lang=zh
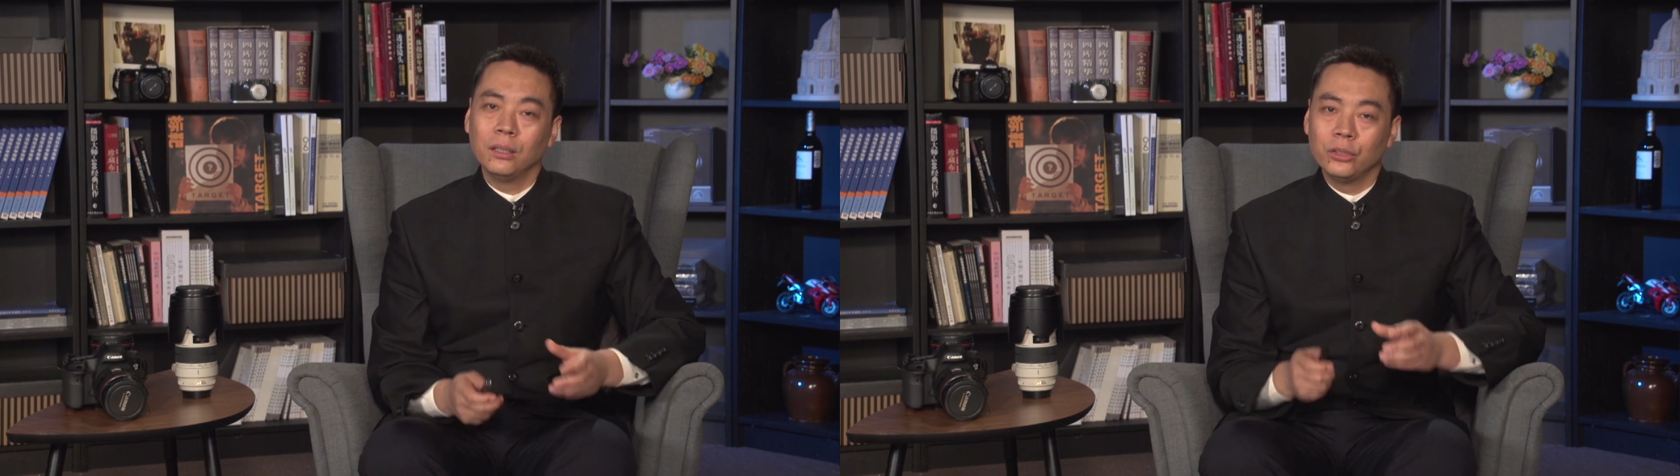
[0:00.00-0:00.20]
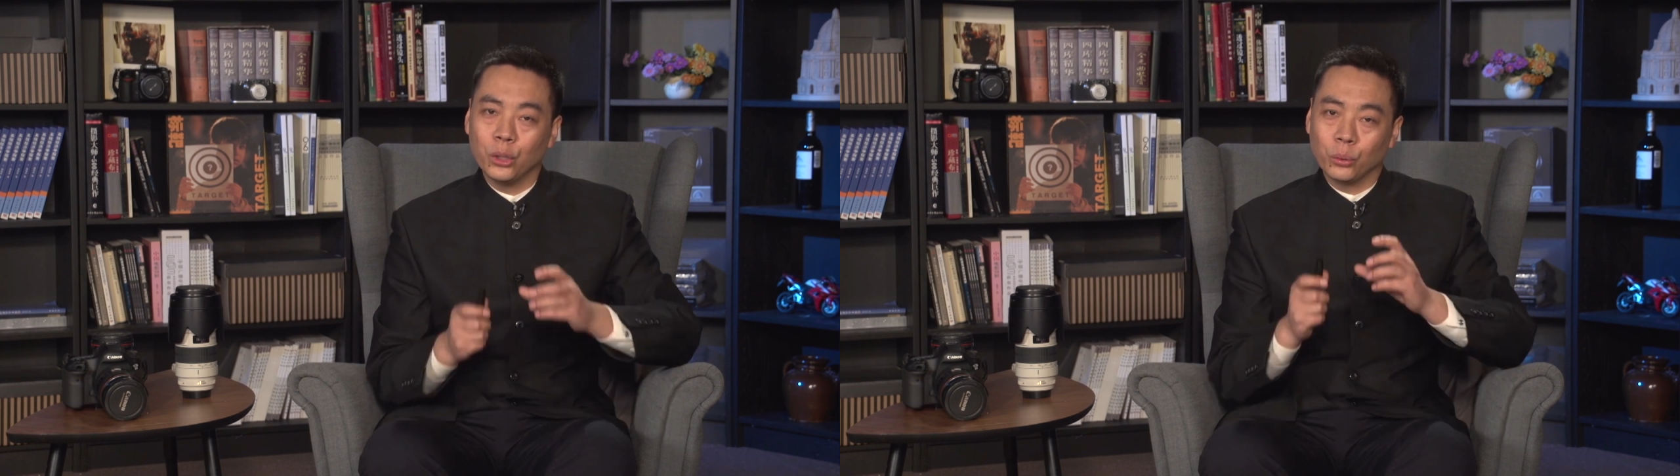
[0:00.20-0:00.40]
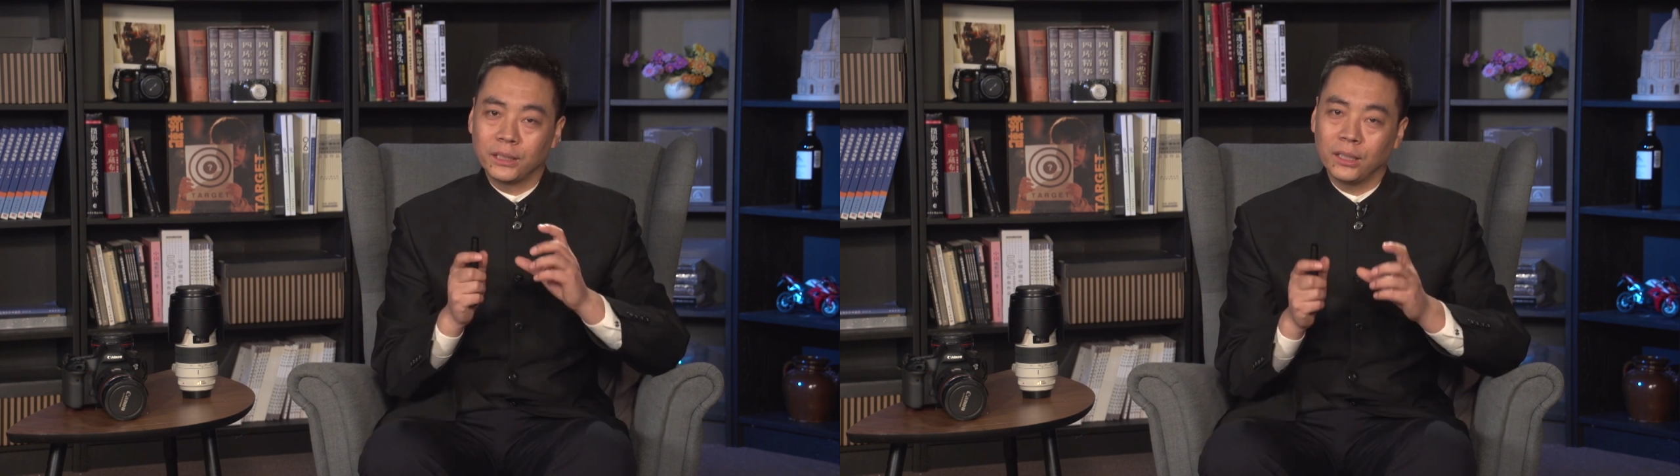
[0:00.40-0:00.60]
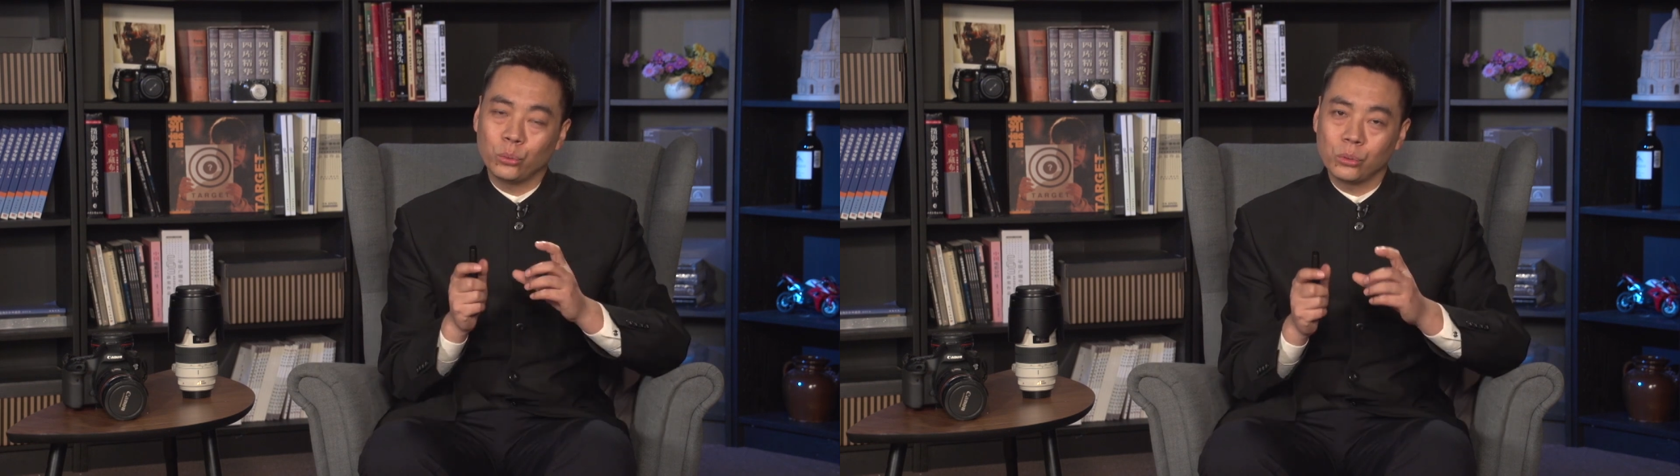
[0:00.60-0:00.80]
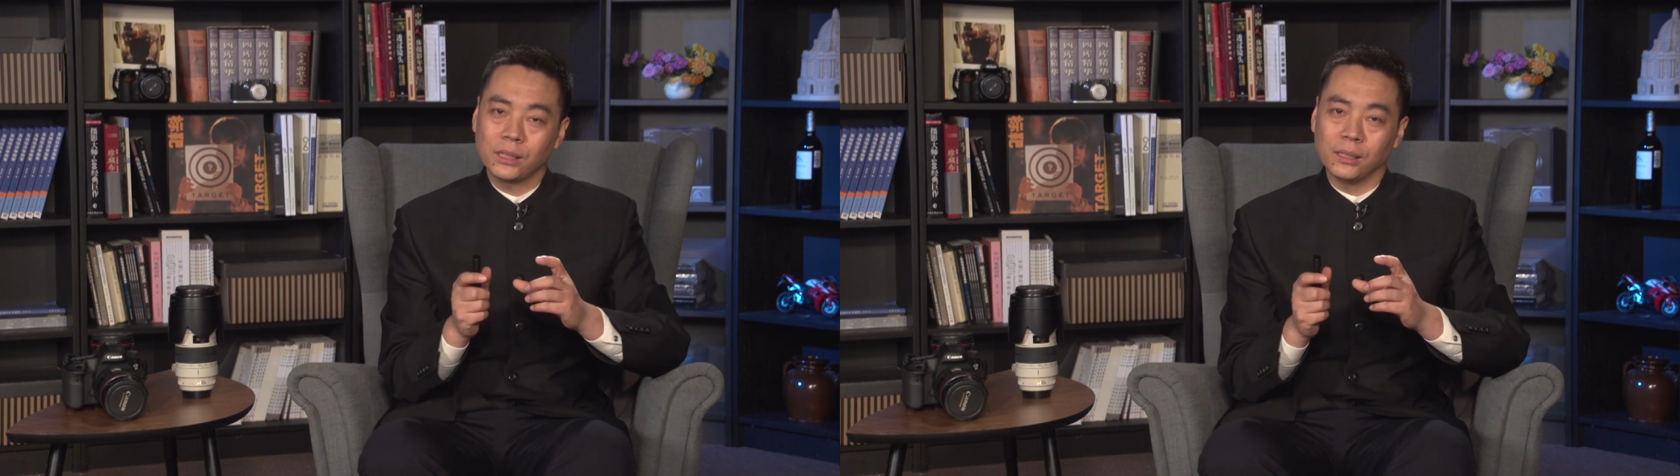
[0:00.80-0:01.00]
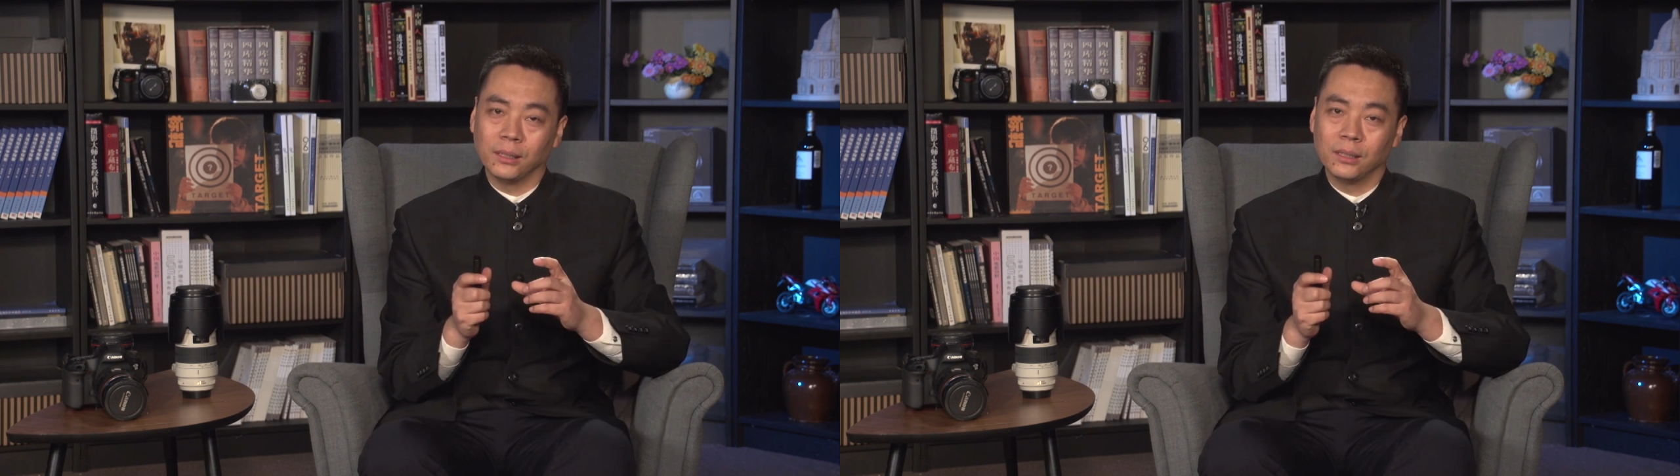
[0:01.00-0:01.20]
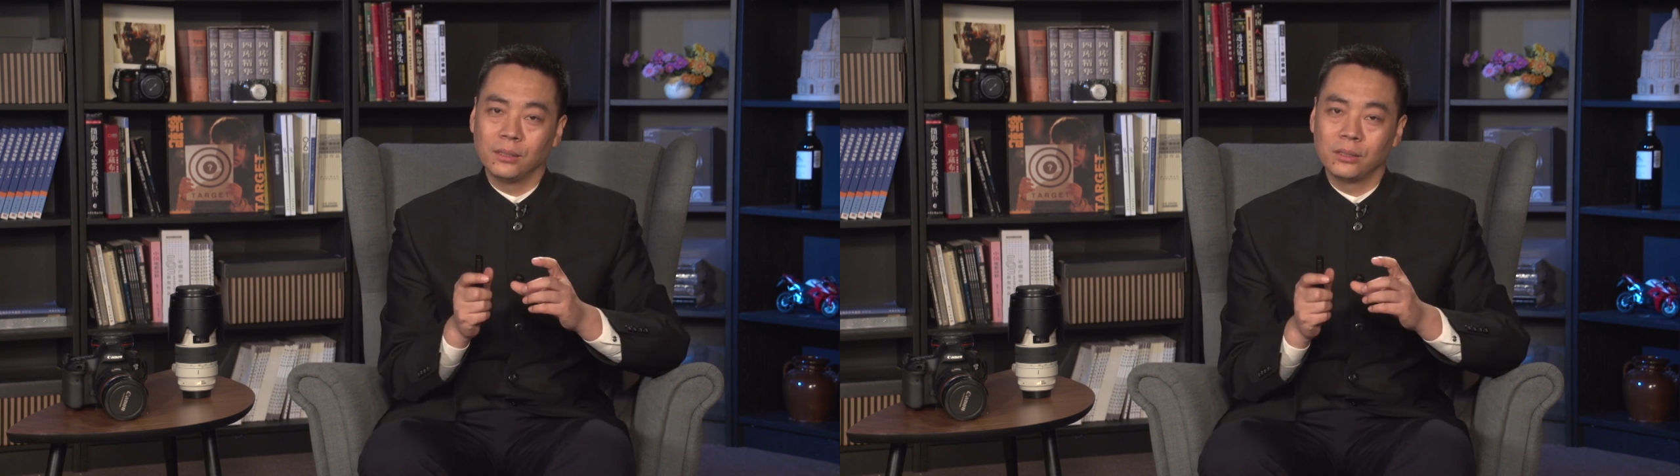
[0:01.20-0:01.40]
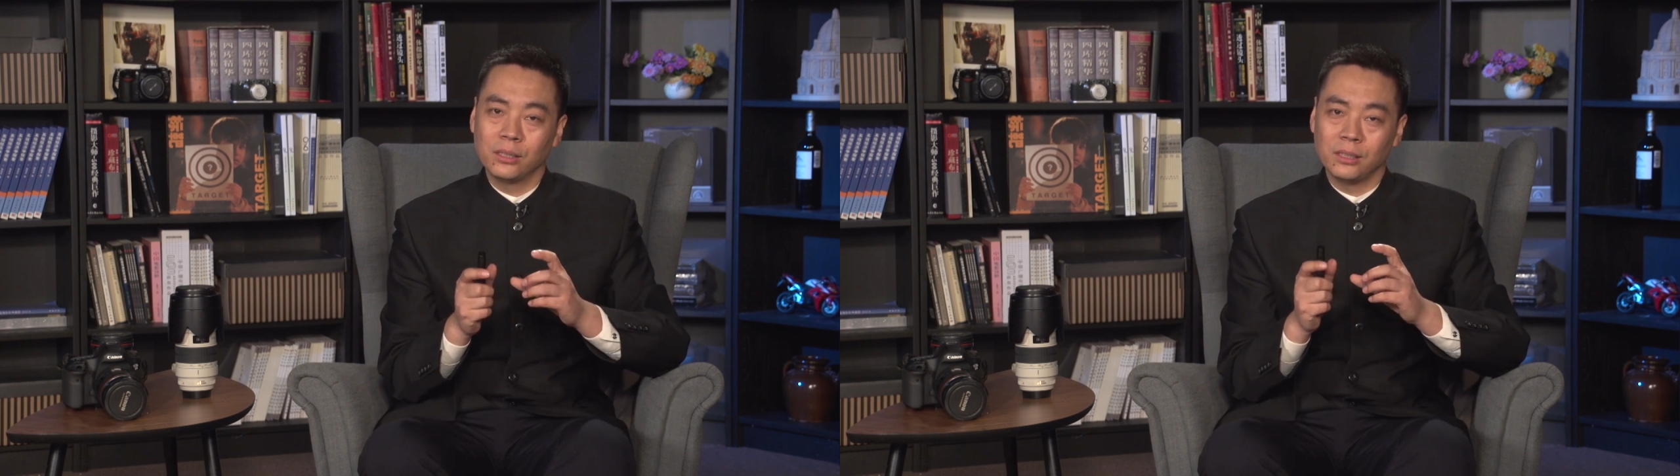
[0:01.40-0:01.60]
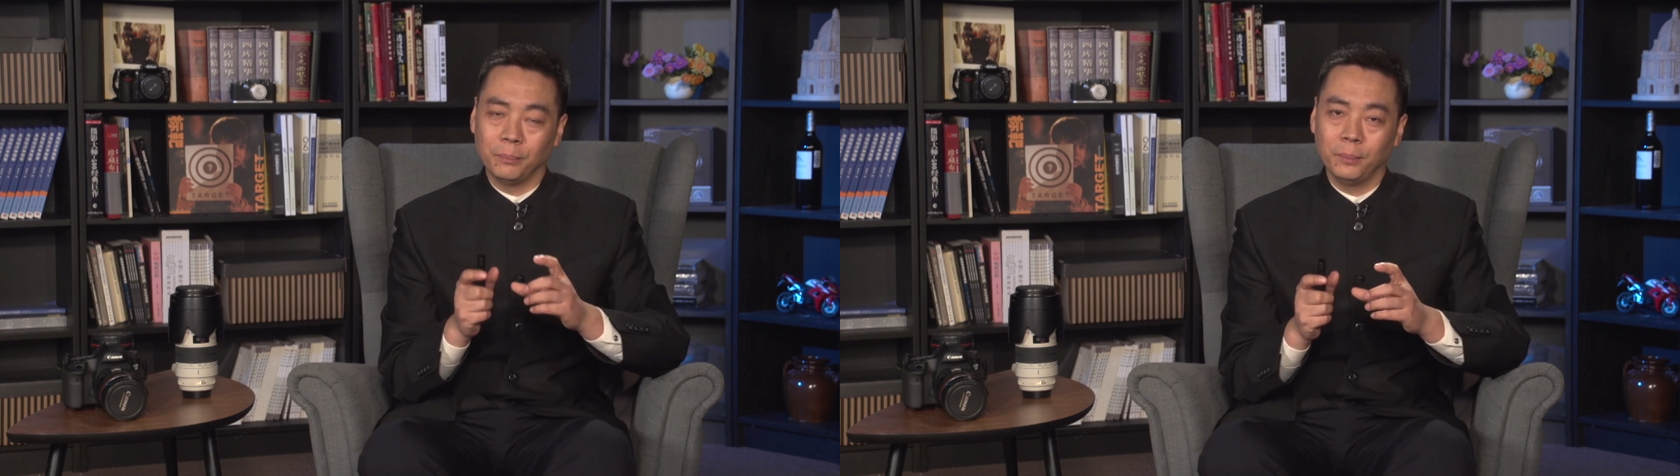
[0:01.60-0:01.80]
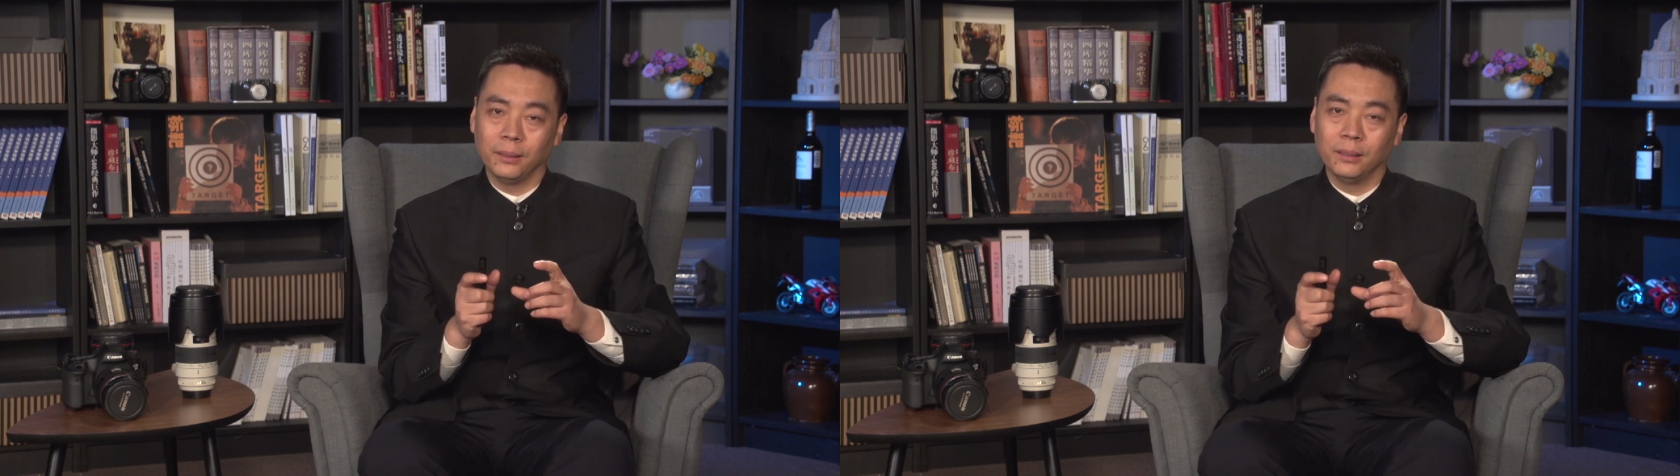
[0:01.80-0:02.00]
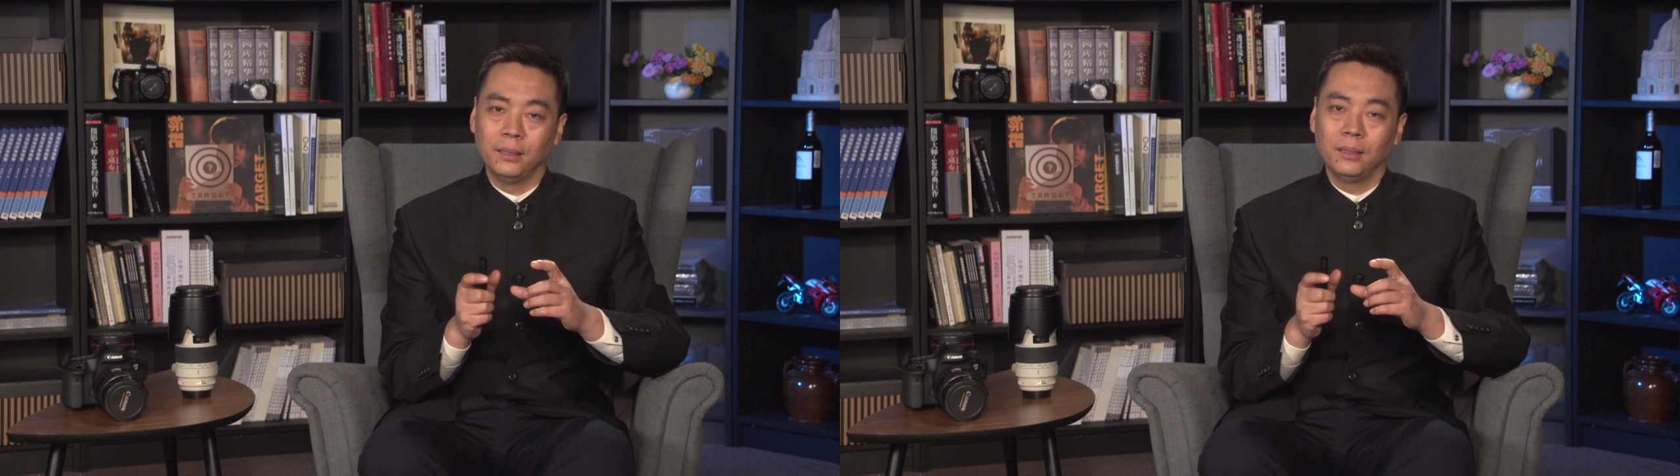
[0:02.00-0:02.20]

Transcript: 有些东西是人们